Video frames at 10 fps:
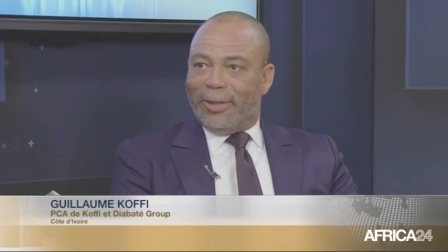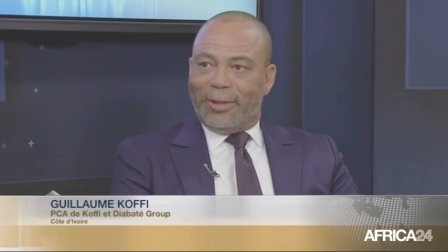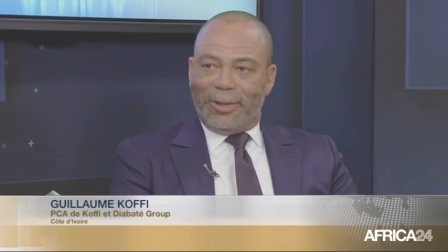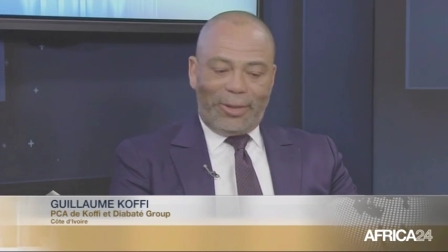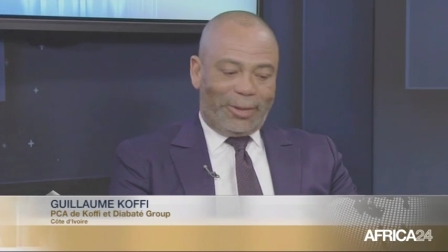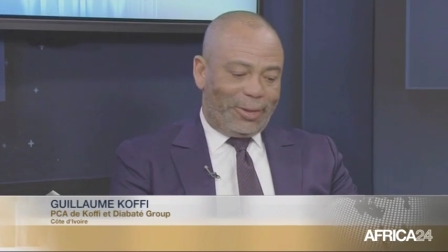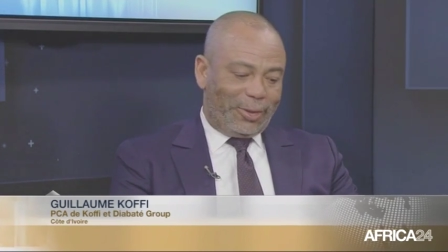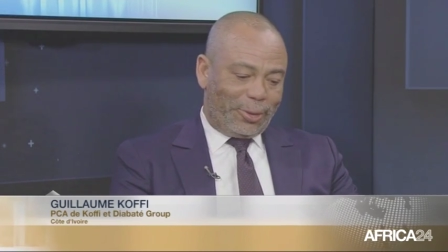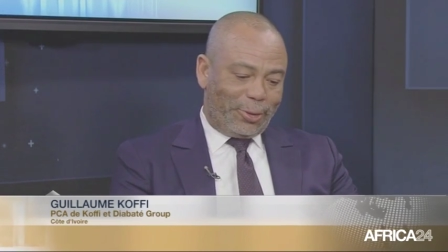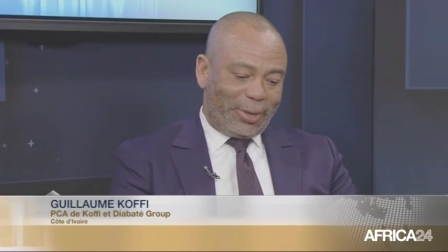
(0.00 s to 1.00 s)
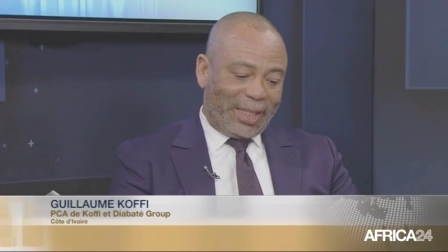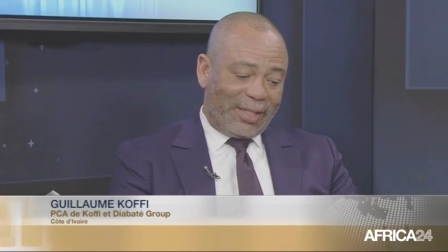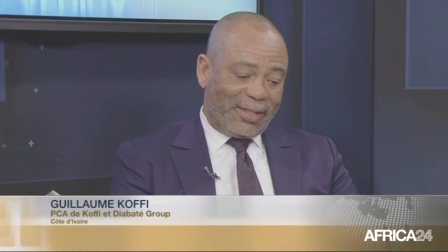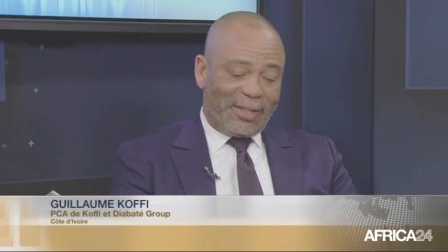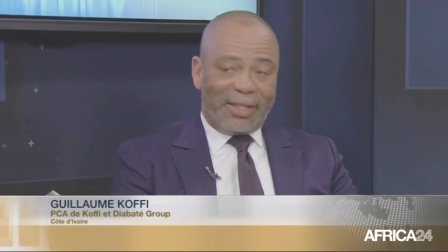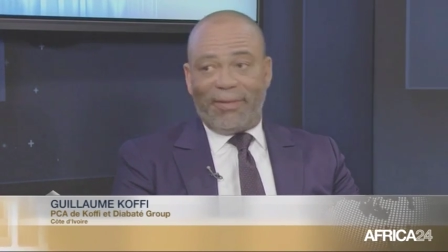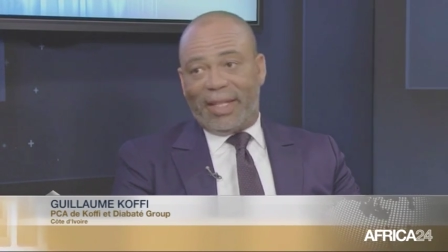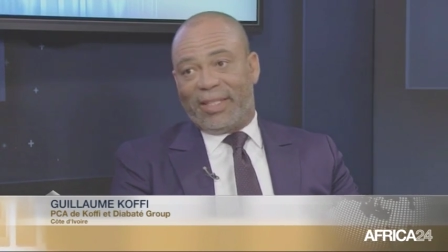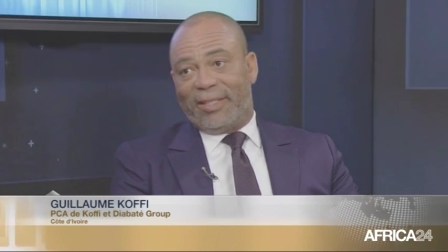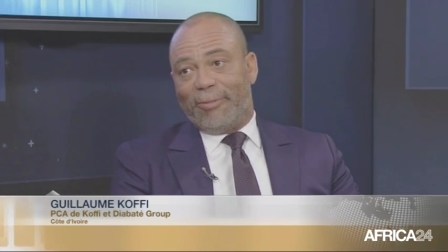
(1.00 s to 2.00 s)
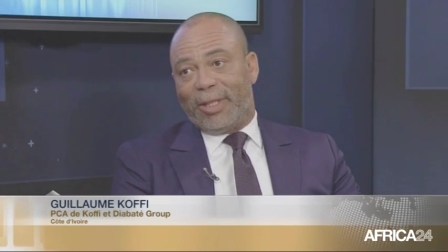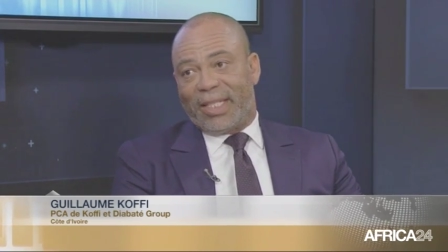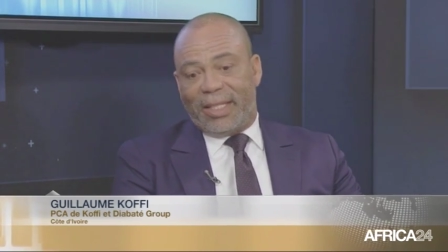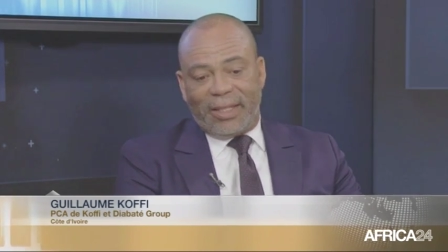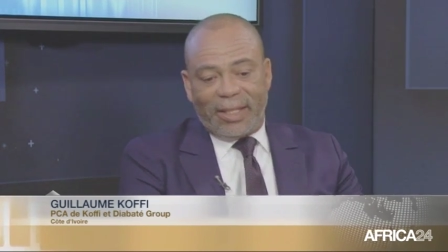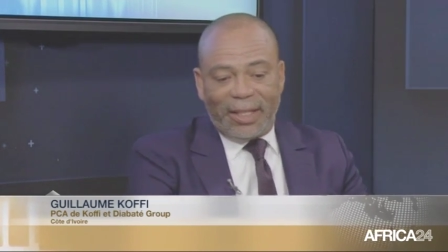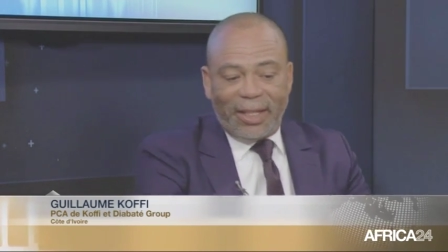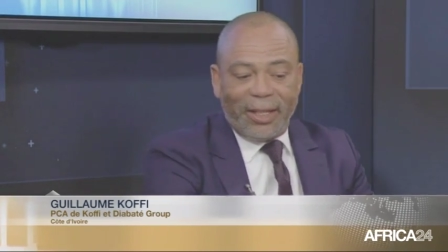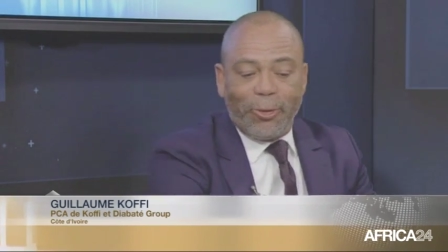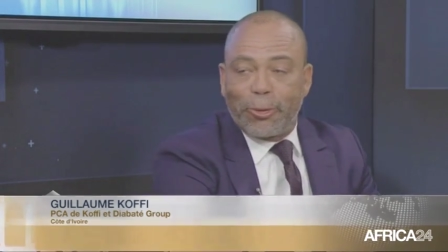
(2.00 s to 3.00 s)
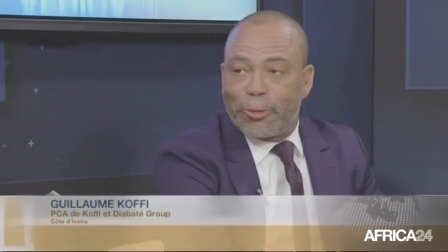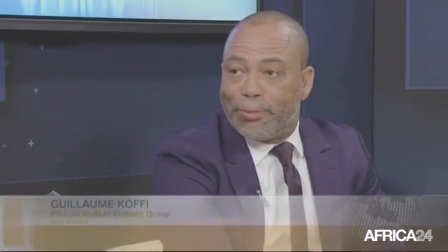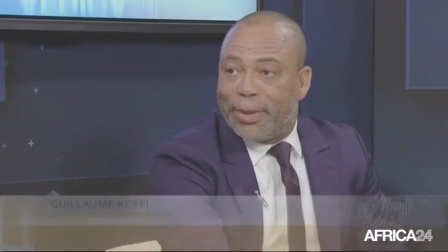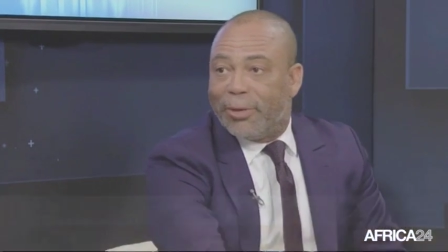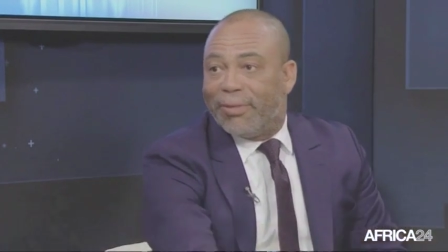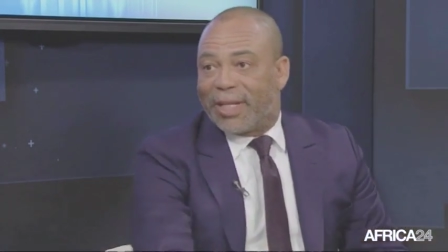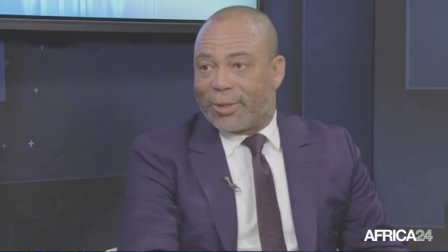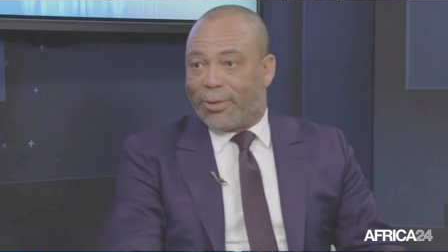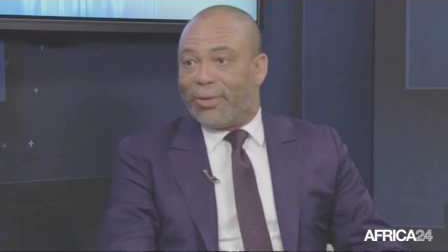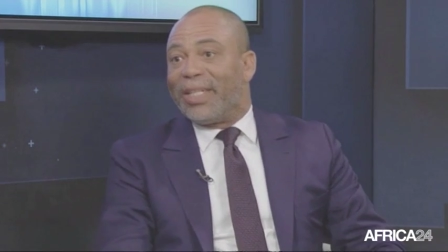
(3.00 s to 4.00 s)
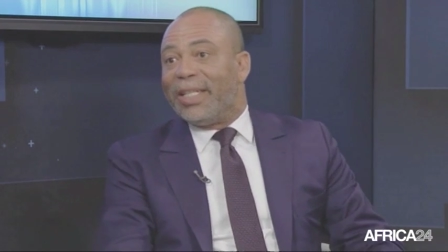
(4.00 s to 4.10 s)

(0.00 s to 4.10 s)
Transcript: euh, sur des sites effectivement qui étaient occupés de façon